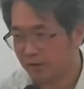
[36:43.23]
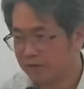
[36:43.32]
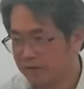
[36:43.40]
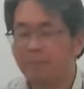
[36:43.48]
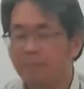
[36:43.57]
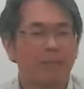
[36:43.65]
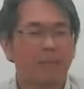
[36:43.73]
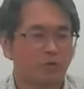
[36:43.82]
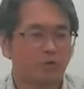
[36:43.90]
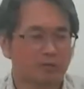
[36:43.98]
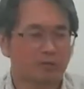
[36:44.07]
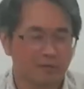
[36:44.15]
现在八百壮
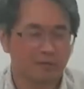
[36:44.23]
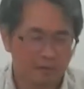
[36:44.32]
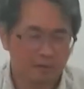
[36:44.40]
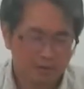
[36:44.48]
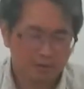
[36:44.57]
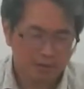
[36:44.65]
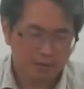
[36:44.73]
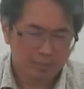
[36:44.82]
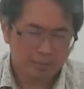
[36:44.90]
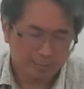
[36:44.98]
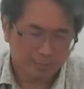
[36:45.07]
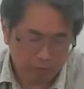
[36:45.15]
士已经
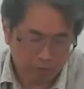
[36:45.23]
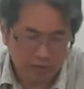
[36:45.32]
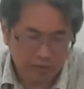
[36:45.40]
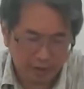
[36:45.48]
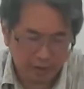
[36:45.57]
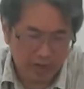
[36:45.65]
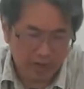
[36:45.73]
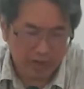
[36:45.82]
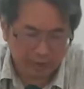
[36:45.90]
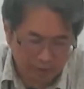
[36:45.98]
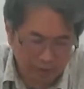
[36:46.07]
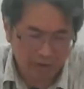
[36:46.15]
被某些人给
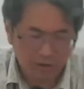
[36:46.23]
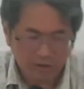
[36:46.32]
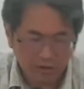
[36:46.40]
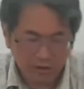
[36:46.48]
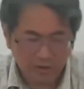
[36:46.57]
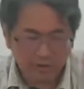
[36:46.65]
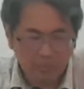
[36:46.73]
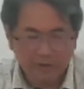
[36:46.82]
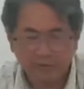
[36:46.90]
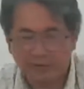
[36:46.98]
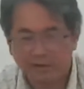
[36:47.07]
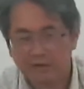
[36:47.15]
哈。那个名
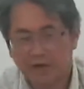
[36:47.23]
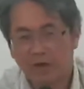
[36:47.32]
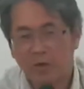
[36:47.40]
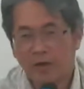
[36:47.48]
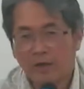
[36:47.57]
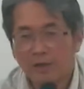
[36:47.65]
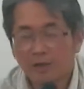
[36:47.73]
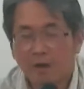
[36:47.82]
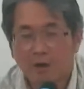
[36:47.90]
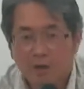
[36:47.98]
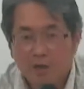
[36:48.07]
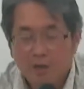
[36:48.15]
声打坏了哈，
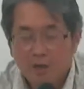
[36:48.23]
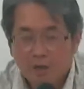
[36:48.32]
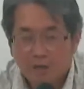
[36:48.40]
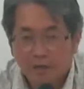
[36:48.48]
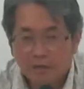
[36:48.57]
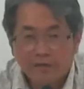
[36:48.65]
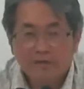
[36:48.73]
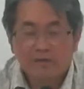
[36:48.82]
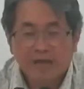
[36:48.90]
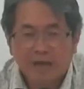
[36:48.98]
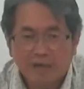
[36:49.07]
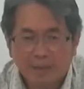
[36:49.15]
对，但是
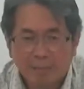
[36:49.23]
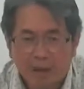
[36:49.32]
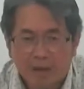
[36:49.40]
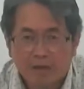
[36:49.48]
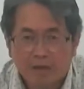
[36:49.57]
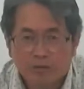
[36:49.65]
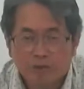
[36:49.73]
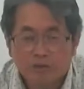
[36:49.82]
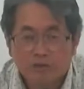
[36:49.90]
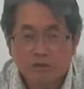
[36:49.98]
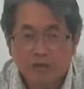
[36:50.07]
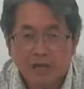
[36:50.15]
当年八百壮士
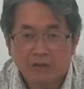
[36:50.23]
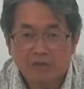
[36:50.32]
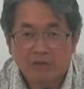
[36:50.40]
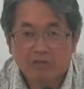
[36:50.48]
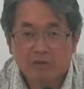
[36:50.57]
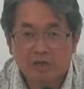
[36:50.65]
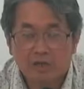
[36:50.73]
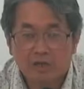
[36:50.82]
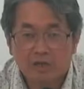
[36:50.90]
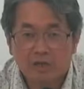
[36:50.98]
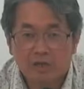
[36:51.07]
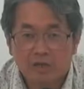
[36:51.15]
看到那个
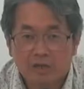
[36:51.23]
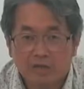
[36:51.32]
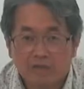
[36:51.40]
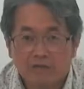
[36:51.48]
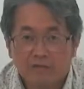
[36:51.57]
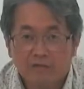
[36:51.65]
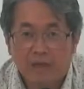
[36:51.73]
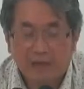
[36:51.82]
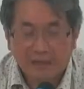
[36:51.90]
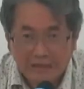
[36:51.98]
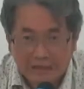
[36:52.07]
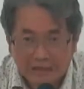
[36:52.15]
林青霞
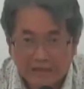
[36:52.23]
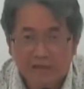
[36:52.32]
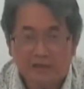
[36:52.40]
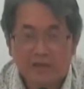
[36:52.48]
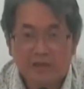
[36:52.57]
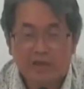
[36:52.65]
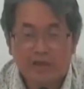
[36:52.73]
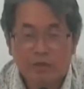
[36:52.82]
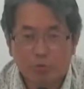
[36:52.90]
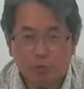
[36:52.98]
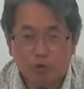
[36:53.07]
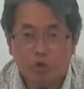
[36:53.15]
演的那个
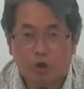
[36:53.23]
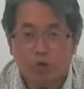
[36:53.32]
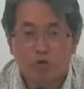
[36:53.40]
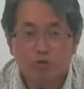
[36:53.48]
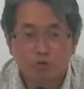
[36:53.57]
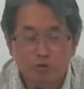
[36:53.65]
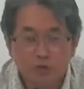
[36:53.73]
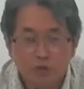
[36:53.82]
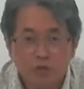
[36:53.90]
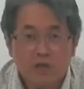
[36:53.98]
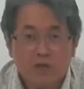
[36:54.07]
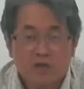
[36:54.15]
女童军，
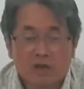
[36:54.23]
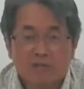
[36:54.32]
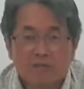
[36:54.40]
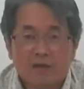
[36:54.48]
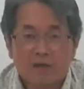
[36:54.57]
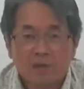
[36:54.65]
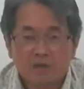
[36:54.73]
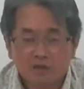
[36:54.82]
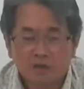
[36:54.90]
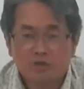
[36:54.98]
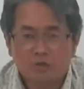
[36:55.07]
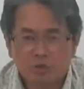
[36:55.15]
然后在日
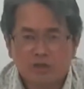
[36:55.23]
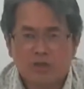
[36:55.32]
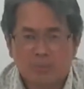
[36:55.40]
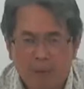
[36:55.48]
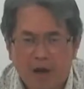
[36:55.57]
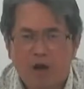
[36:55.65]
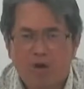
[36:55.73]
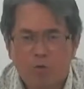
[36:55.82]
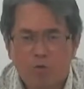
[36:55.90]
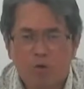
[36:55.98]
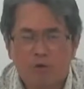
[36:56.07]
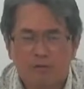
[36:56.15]
军的炮
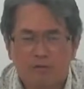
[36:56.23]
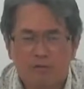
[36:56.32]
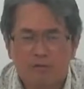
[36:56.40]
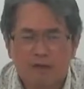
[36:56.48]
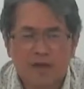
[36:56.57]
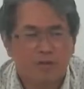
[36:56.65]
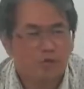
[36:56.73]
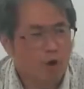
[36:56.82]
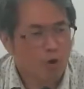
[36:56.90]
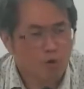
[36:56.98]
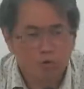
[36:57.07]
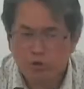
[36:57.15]
火之下
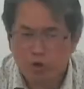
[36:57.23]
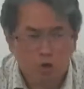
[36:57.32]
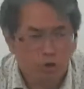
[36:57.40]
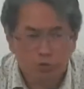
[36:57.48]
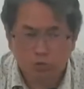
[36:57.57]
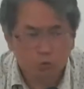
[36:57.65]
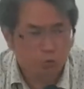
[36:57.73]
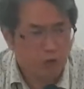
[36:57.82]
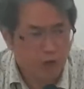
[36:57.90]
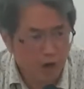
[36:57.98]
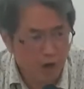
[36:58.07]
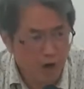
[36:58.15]
游泳渡
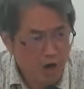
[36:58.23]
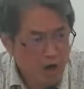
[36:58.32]
河，